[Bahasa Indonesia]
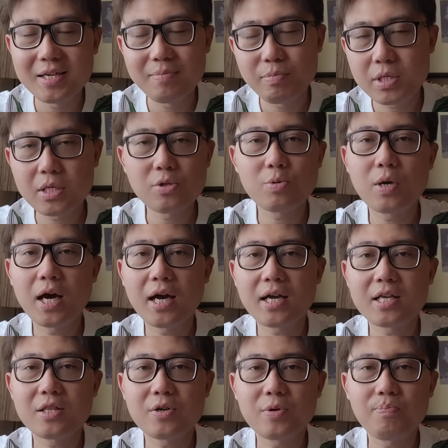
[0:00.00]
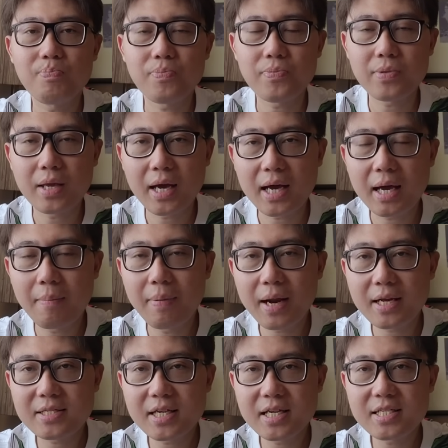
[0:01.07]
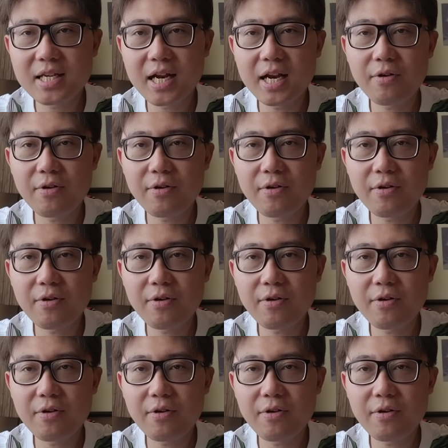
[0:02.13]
bisa juga gitu nah gambaran saya di sini